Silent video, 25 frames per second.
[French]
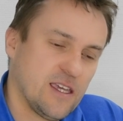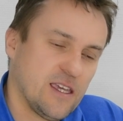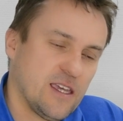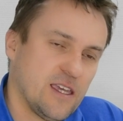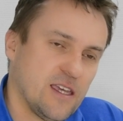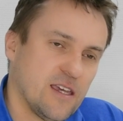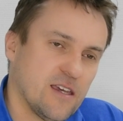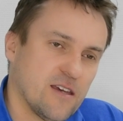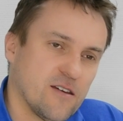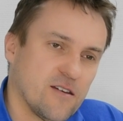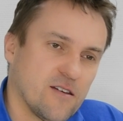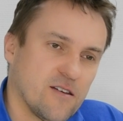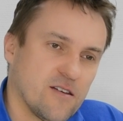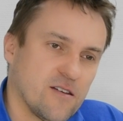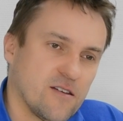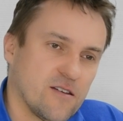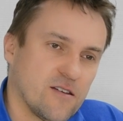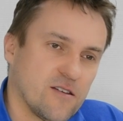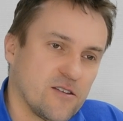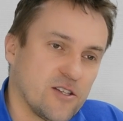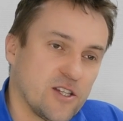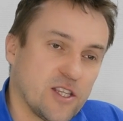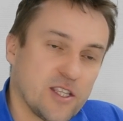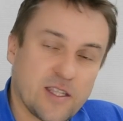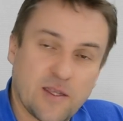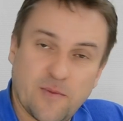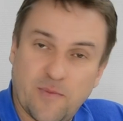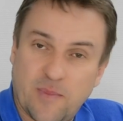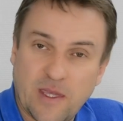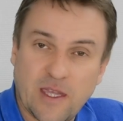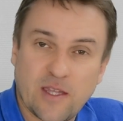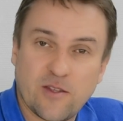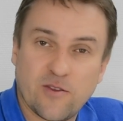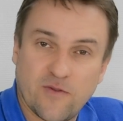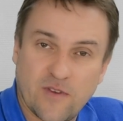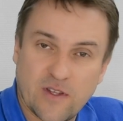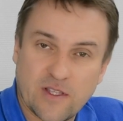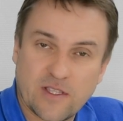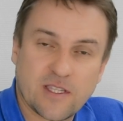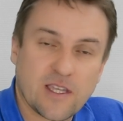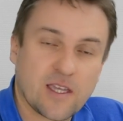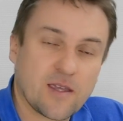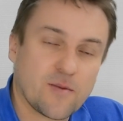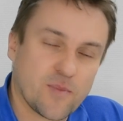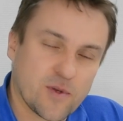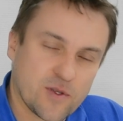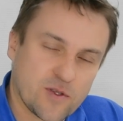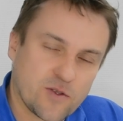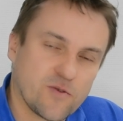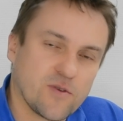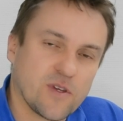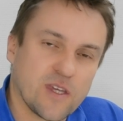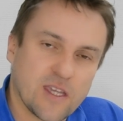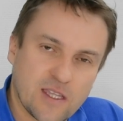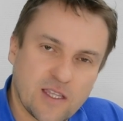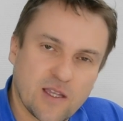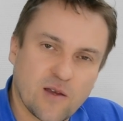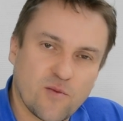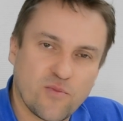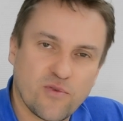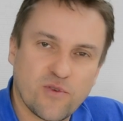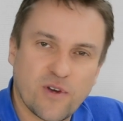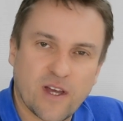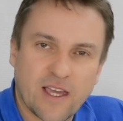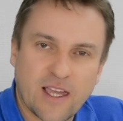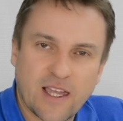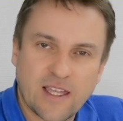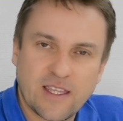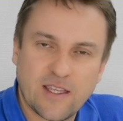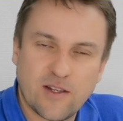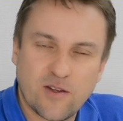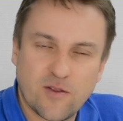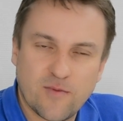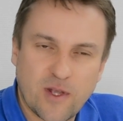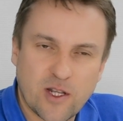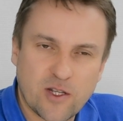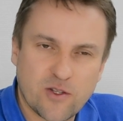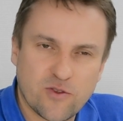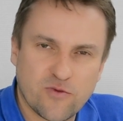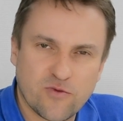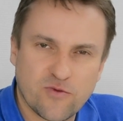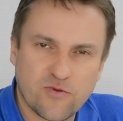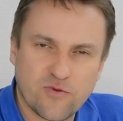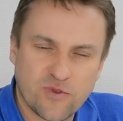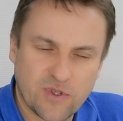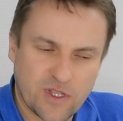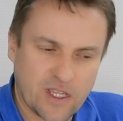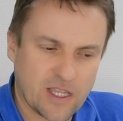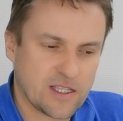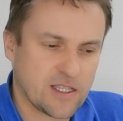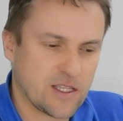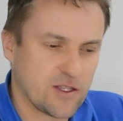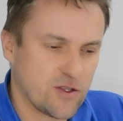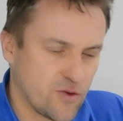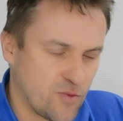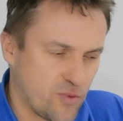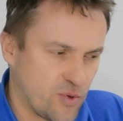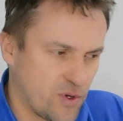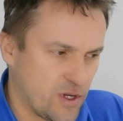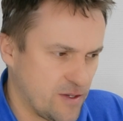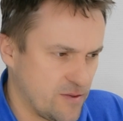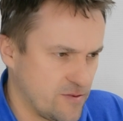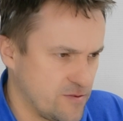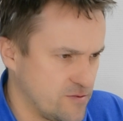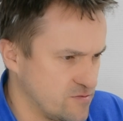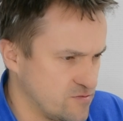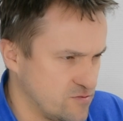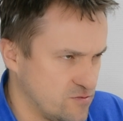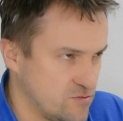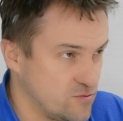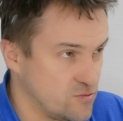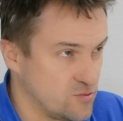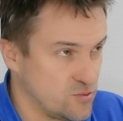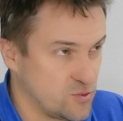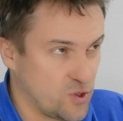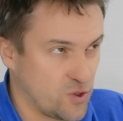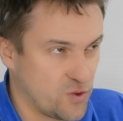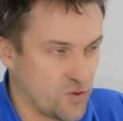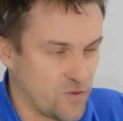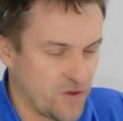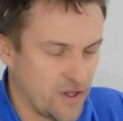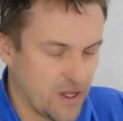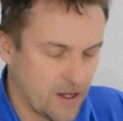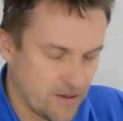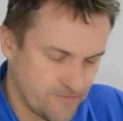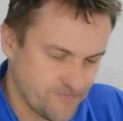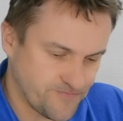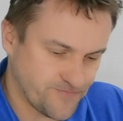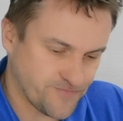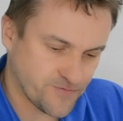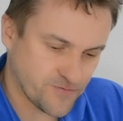Et j'ai été payé à 2,25 parce que Edimbourg a gagné le match d'une quinzaine de points, le souvenir.